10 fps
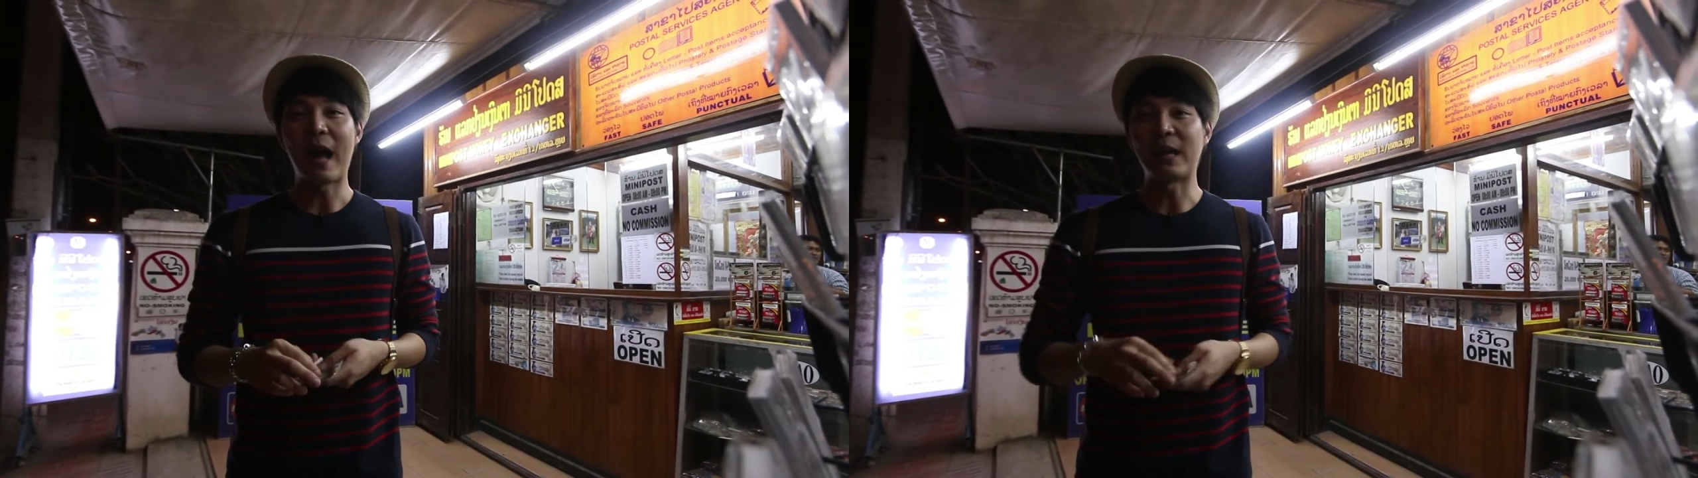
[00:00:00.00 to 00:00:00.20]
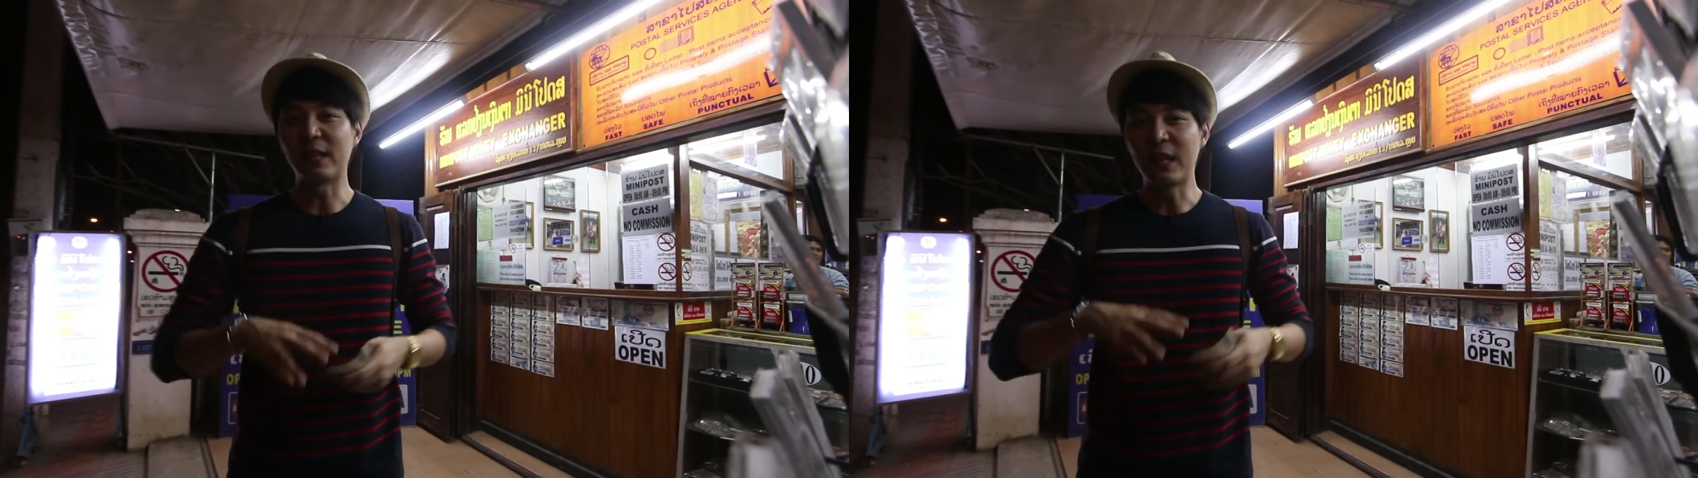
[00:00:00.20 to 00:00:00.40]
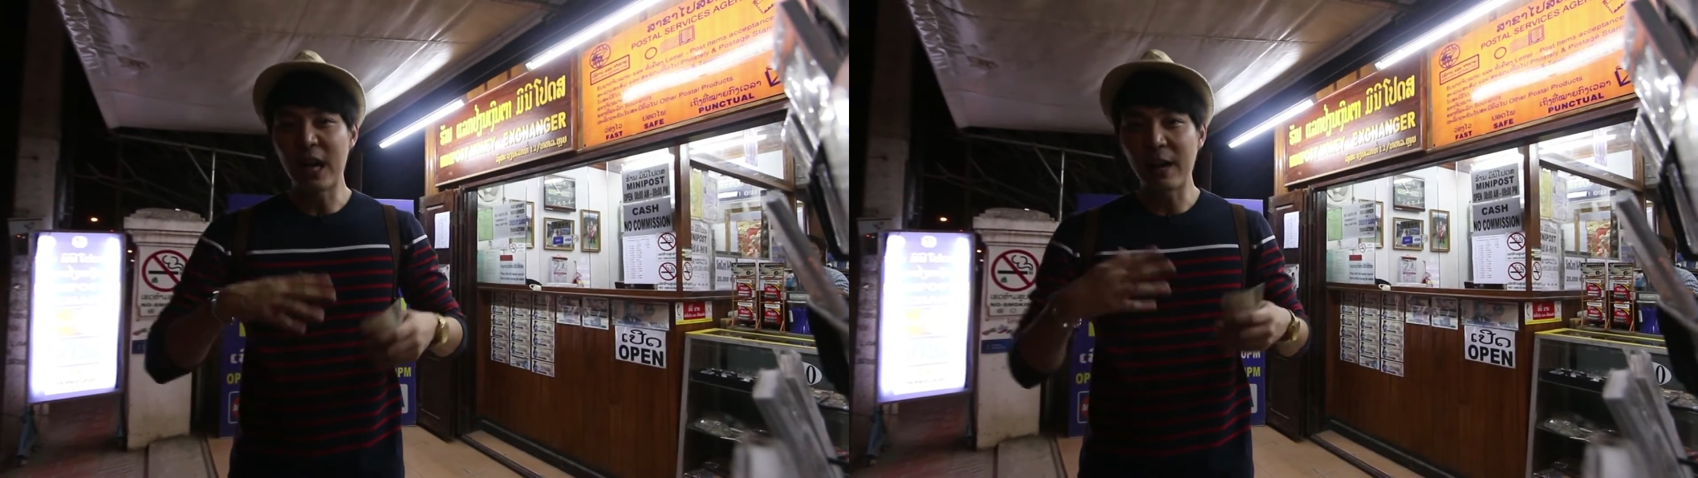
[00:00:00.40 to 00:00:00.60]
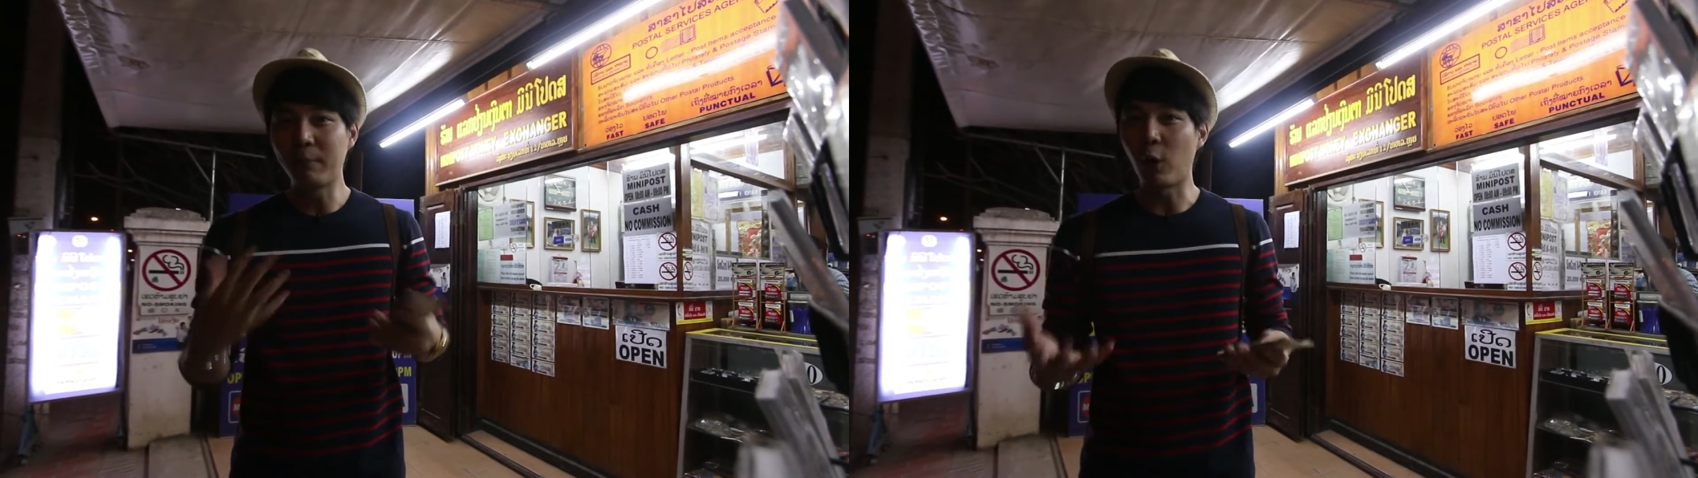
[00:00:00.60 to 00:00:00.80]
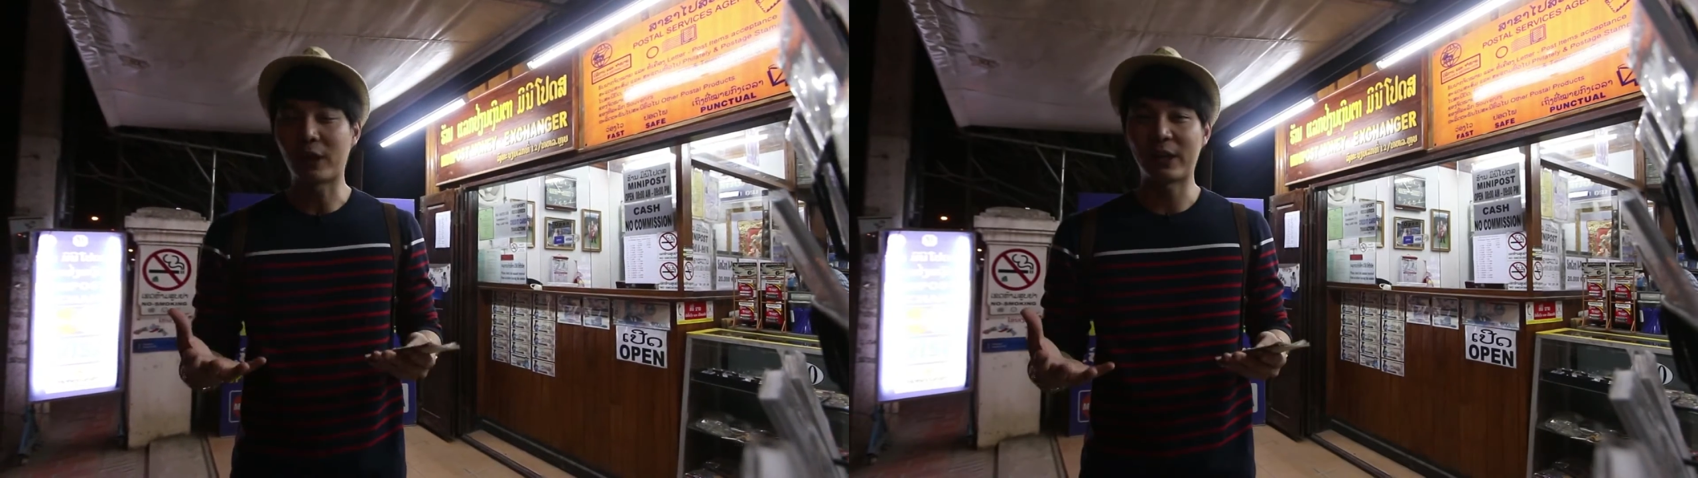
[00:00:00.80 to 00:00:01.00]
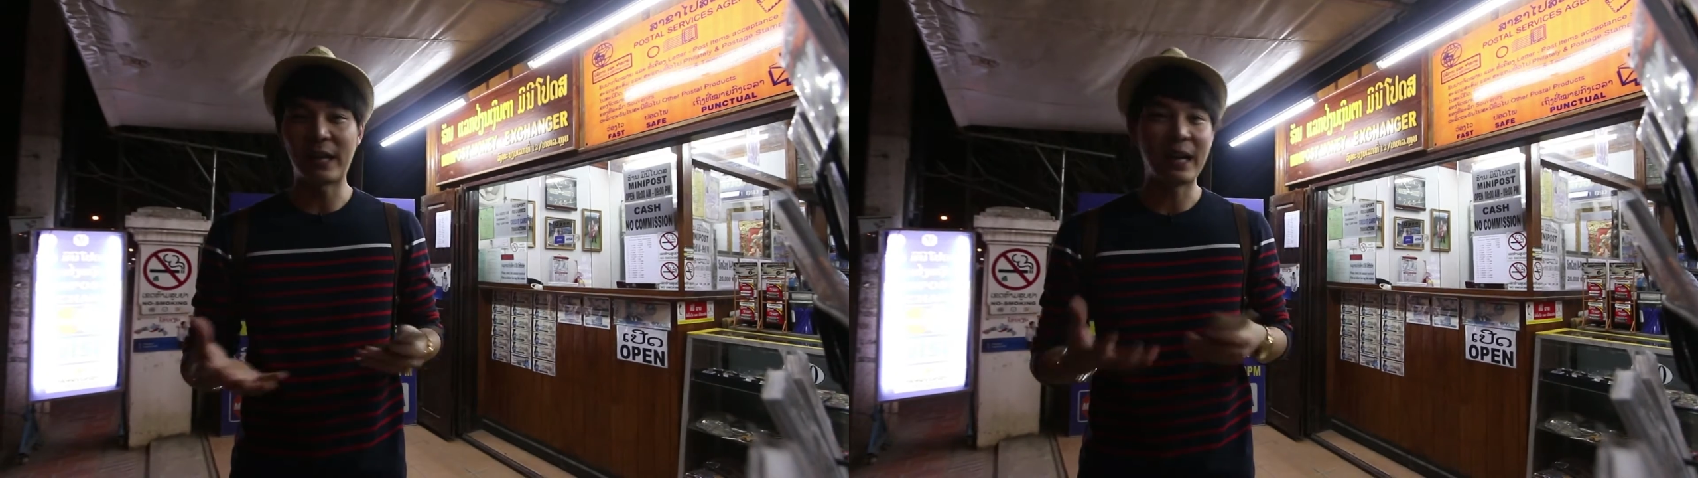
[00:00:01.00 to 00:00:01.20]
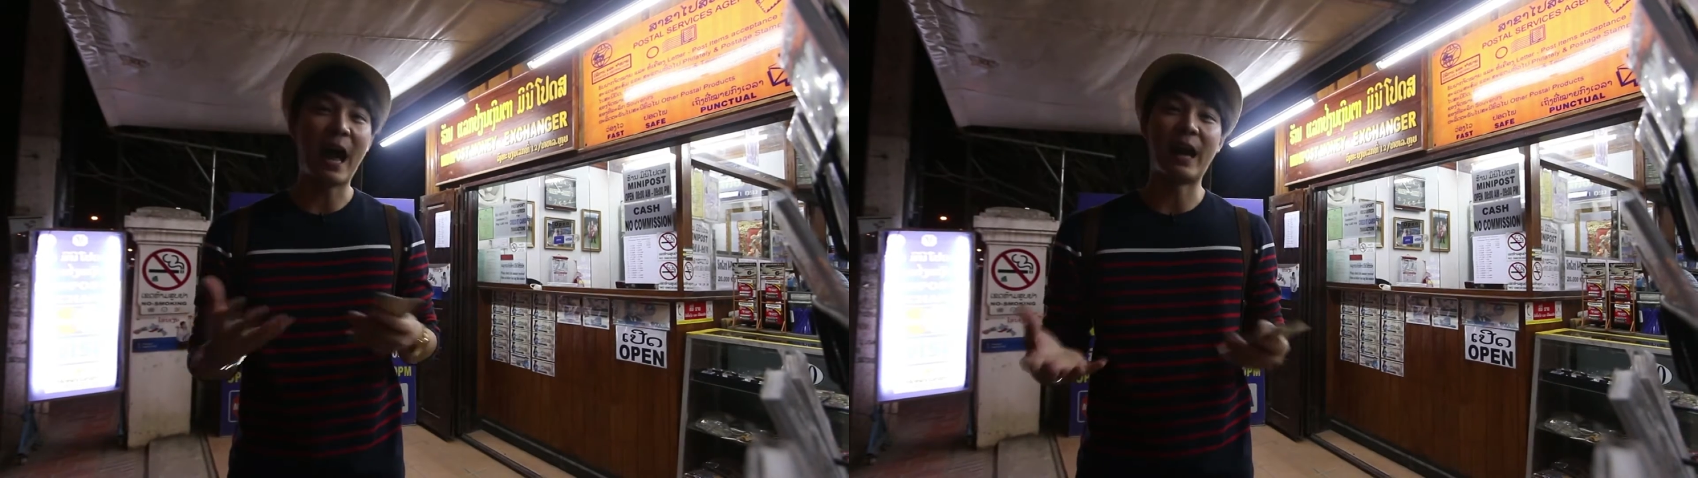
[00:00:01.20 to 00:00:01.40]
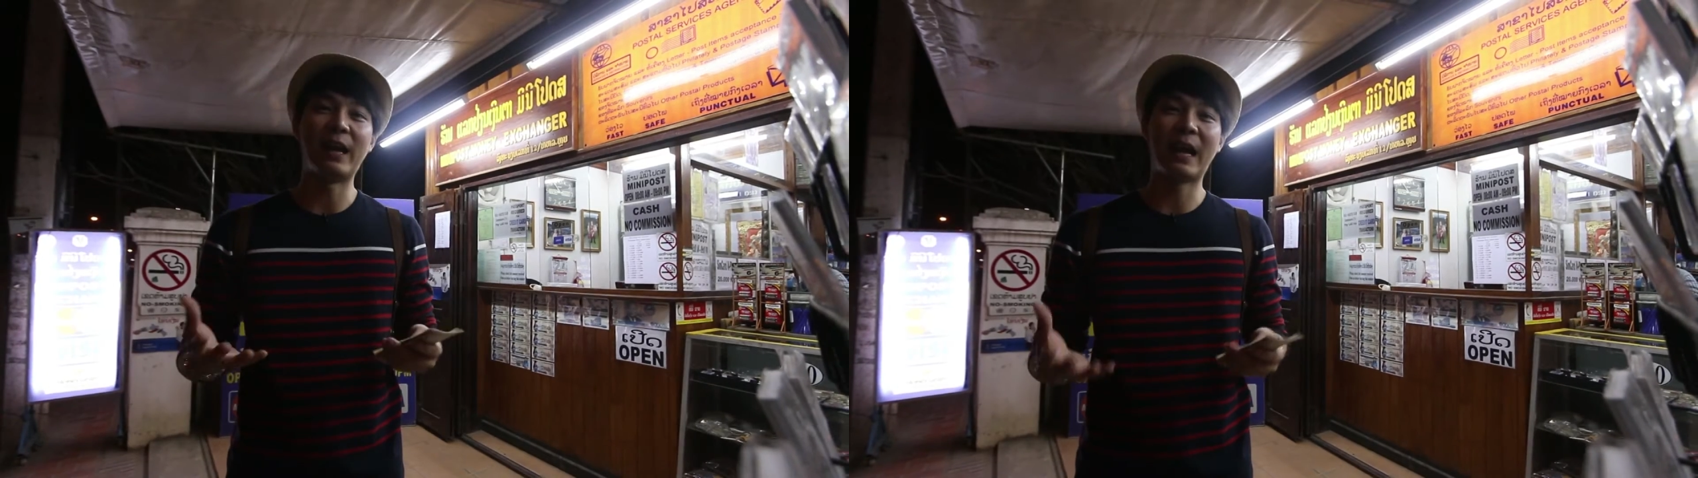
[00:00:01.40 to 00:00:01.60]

อาจจะเงินหมดกระทันหัน